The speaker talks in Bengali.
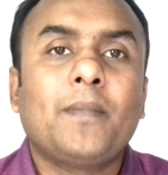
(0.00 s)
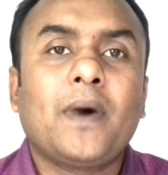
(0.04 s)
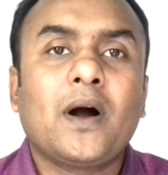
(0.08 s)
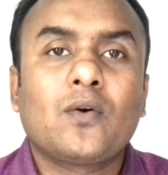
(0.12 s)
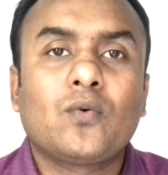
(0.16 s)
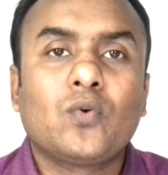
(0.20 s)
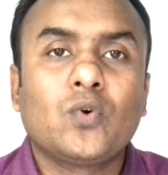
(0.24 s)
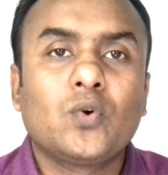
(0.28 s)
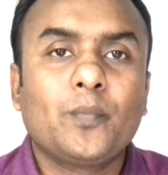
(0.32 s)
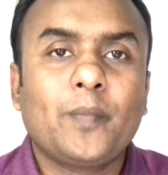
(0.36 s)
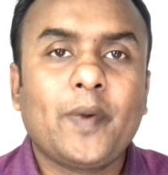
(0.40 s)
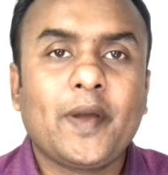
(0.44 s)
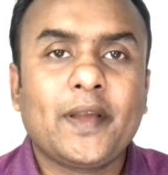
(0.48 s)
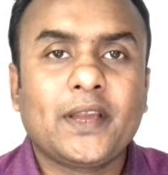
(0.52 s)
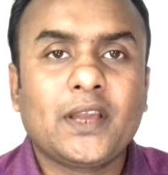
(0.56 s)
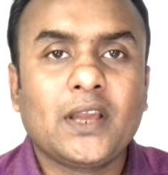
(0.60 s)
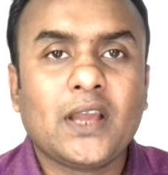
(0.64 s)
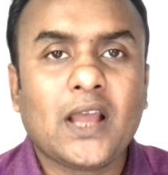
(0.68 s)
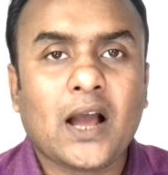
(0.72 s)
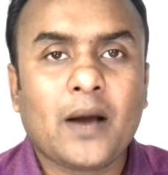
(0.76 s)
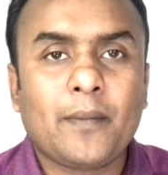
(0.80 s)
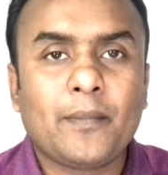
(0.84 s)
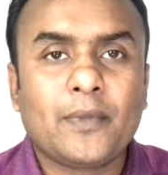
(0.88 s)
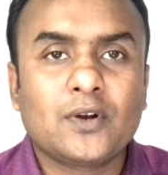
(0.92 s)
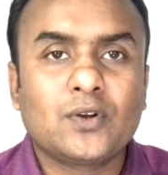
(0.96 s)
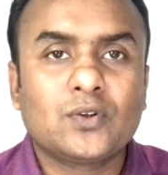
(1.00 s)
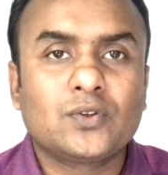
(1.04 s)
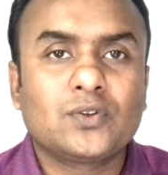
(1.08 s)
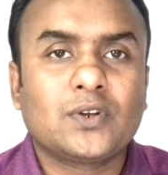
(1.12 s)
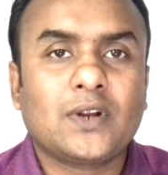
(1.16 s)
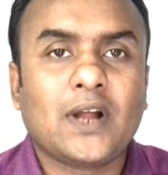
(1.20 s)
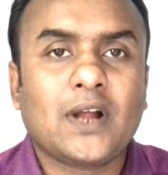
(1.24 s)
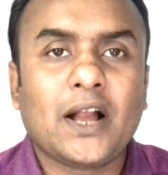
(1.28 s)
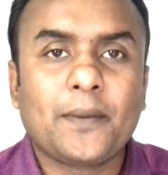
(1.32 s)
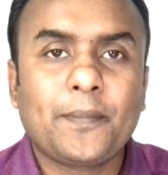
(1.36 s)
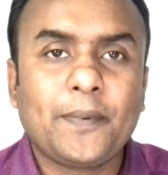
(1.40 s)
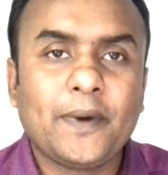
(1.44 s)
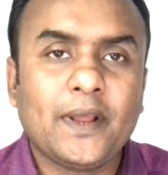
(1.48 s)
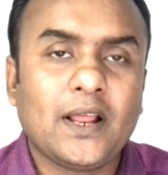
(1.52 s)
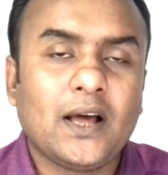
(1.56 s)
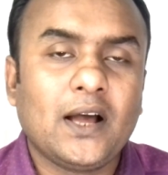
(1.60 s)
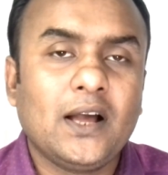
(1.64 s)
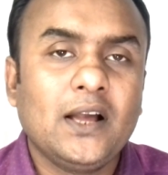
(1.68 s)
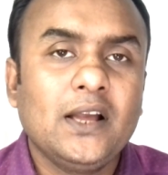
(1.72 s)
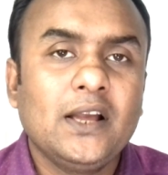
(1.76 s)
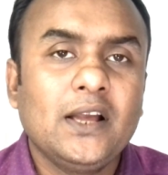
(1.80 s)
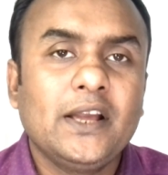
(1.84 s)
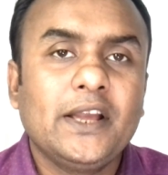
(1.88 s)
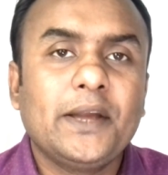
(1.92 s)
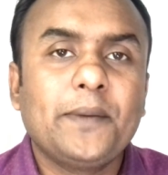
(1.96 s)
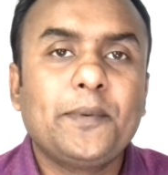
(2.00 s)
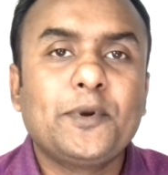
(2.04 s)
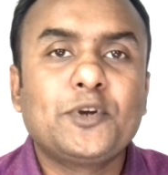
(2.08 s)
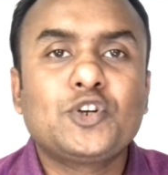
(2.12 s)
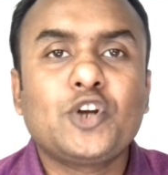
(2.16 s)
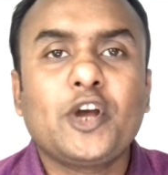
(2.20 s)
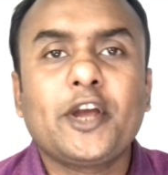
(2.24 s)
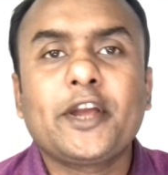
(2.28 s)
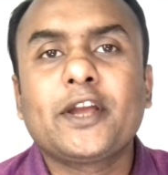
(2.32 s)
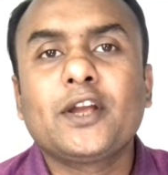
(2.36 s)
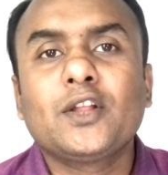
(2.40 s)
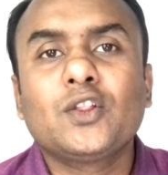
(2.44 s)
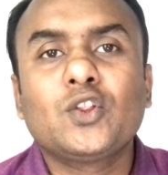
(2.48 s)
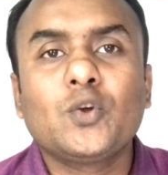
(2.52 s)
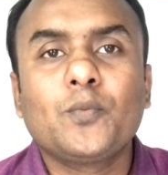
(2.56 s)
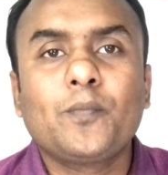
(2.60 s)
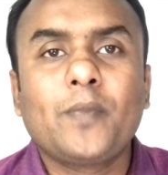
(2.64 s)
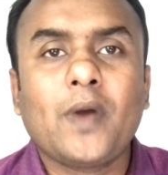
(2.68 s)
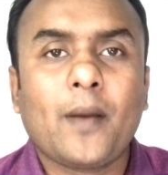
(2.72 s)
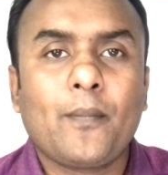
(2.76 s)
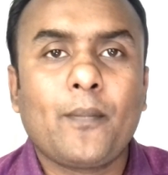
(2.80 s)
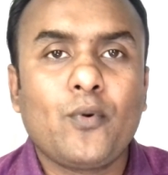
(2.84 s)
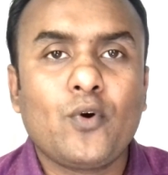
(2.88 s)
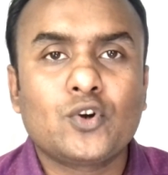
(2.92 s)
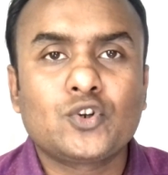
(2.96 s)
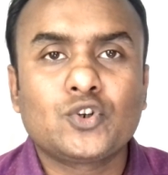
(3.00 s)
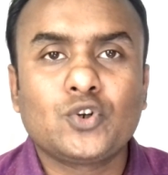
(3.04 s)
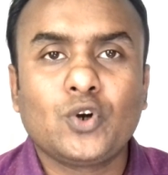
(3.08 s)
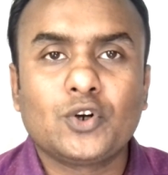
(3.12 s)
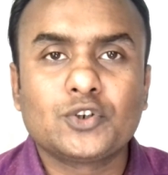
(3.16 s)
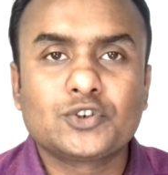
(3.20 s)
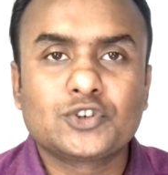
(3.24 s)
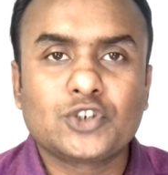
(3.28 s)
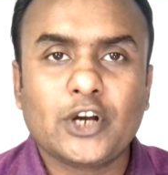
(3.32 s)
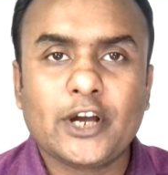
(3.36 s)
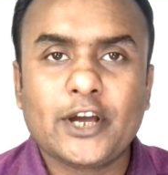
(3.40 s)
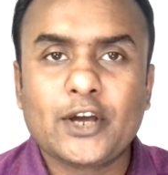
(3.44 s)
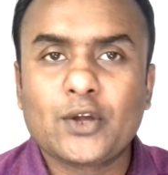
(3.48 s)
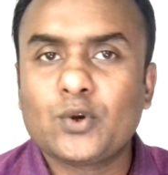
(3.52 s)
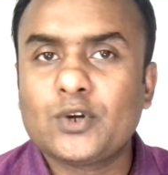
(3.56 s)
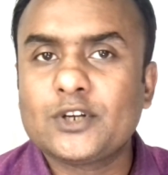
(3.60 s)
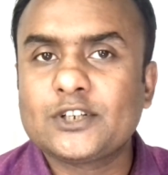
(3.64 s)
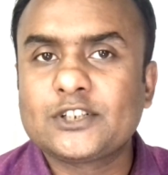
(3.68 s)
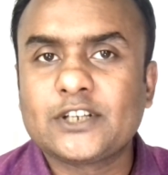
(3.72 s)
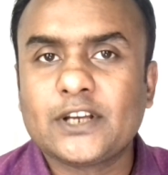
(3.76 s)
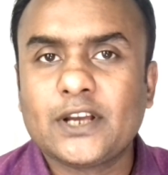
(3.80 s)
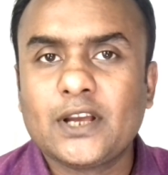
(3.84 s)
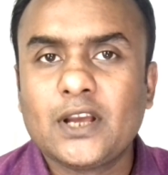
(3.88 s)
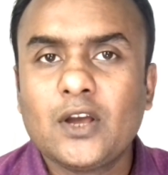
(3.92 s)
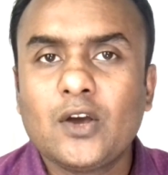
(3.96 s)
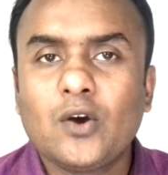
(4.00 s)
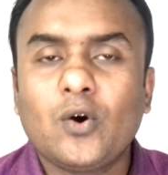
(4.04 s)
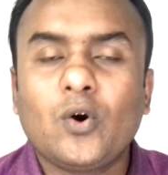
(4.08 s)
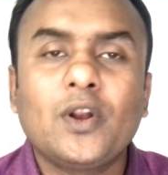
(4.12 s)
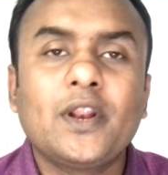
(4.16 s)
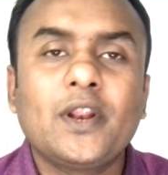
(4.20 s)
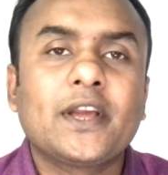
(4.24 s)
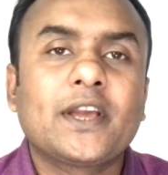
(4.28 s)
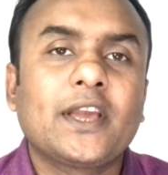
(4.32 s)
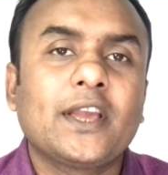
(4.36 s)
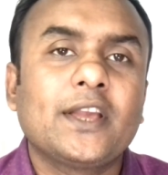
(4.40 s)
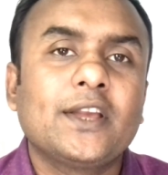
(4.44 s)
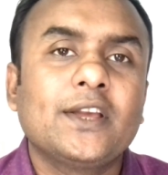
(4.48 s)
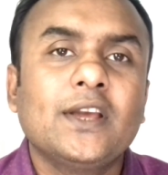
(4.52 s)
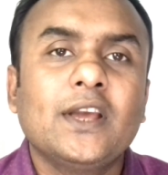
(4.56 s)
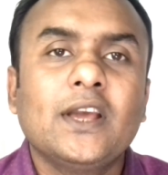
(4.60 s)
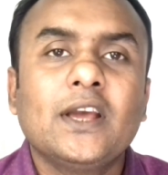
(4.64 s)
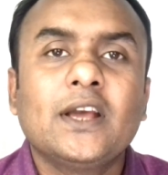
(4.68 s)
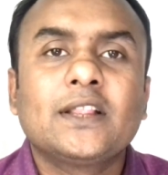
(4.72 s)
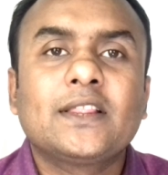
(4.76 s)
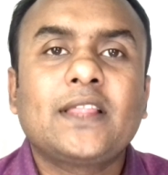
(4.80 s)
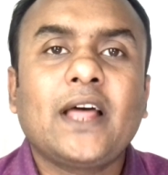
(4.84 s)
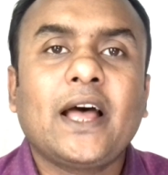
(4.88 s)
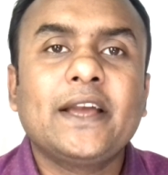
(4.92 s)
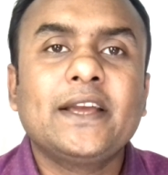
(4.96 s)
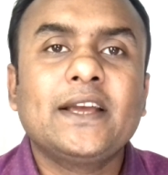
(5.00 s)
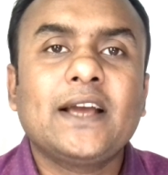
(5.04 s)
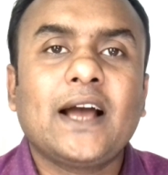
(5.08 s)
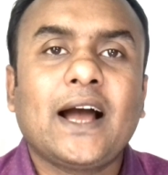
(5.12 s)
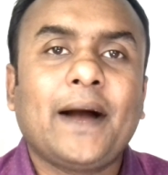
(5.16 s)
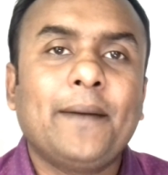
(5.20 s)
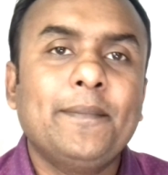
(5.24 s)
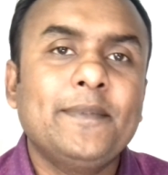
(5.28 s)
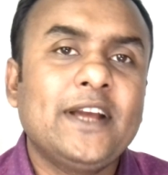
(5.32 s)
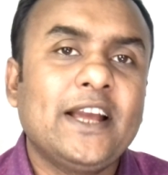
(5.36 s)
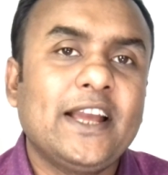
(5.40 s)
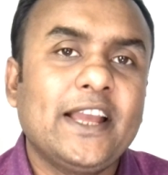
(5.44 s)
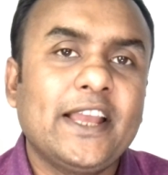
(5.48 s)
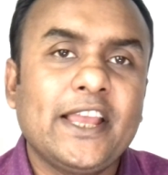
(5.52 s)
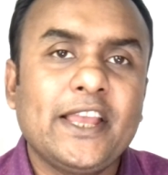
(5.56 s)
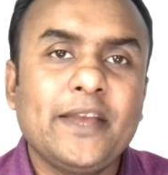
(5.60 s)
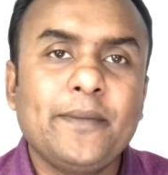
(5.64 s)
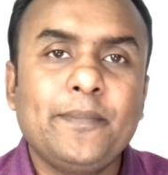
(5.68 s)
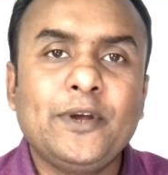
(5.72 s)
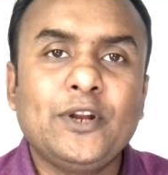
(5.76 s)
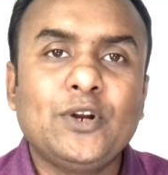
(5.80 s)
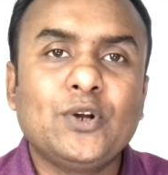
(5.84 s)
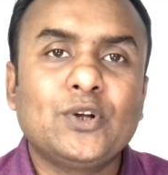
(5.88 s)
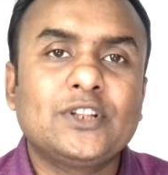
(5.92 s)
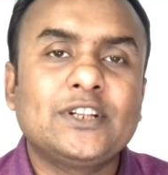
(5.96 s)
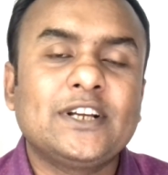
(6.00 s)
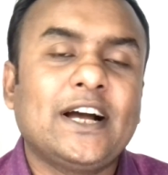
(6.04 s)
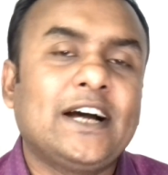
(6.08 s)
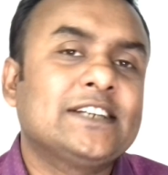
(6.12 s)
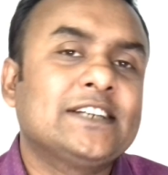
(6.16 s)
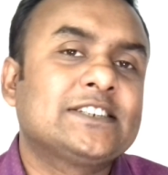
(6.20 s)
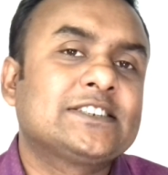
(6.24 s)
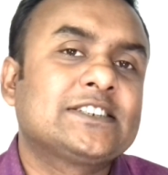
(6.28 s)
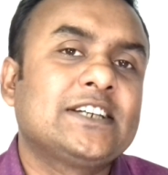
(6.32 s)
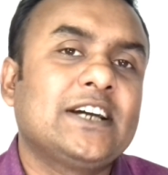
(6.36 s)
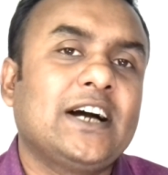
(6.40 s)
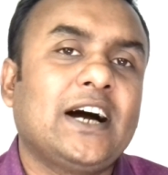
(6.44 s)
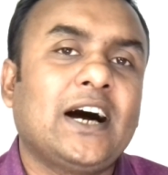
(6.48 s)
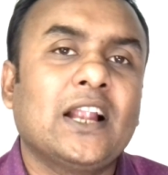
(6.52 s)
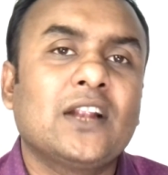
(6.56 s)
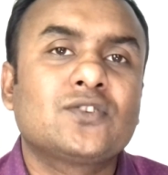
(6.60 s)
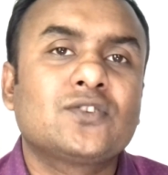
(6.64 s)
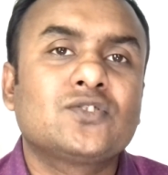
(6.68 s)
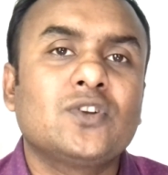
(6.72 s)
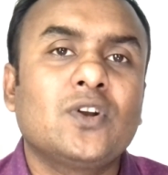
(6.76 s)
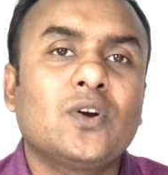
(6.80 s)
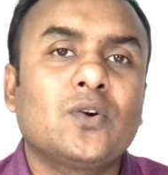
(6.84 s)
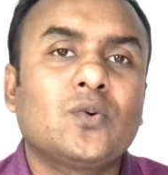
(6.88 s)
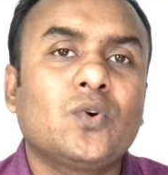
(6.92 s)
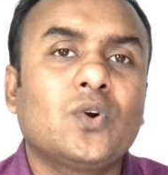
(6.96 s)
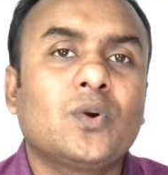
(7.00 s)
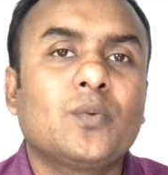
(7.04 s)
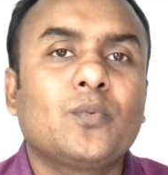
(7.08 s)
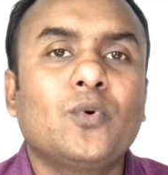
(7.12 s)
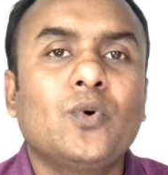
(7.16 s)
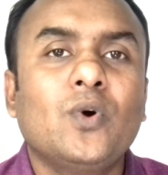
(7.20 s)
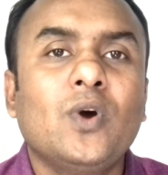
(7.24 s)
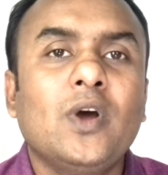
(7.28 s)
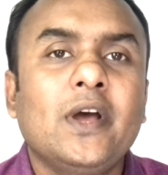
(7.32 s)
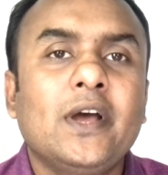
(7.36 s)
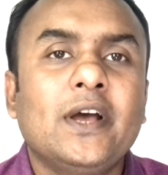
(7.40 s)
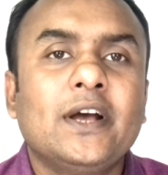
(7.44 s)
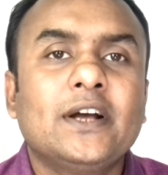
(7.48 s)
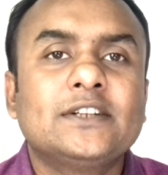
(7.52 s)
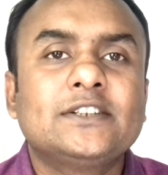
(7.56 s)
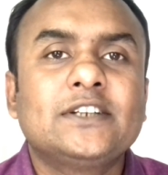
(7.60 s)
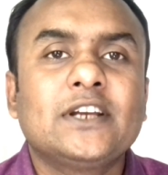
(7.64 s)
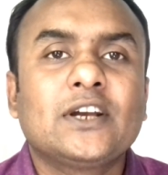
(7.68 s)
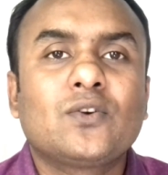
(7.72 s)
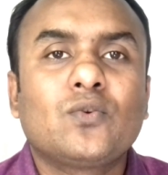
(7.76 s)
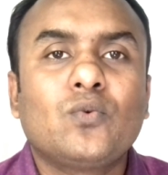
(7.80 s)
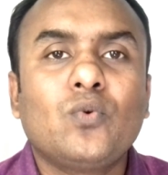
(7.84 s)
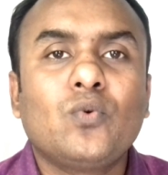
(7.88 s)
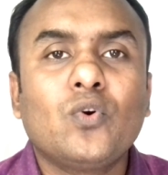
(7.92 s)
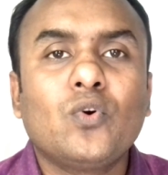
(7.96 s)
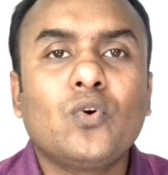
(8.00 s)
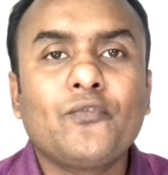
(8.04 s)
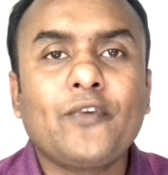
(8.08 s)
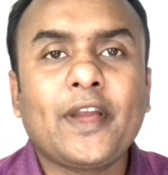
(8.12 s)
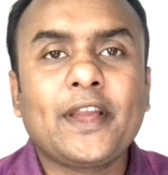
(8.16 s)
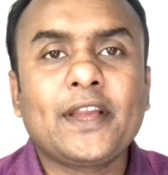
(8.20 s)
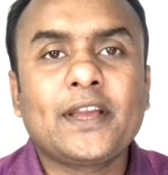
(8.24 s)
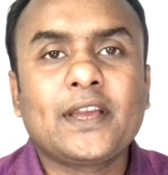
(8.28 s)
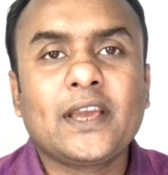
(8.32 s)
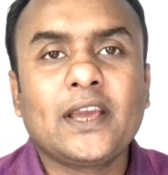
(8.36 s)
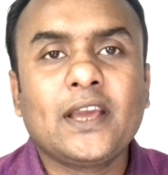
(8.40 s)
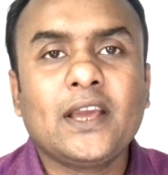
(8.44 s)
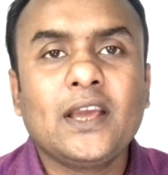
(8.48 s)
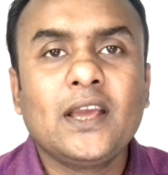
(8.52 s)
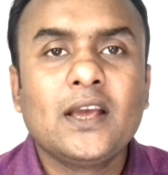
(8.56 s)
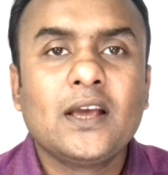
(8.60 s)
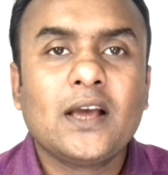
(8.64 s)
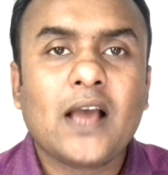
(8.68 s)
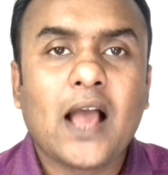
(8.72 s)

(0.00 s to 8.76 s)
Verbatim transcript: বা কোন ব্যাংকে আমানত রাখবে না এ বিষয়ে কিন্তু ব্যাপক সংশয় রয়েছে অনেকেই তাই আমি এই ভিডিওতে আজকে আলোচনা করব যে কোন ব্যাংকে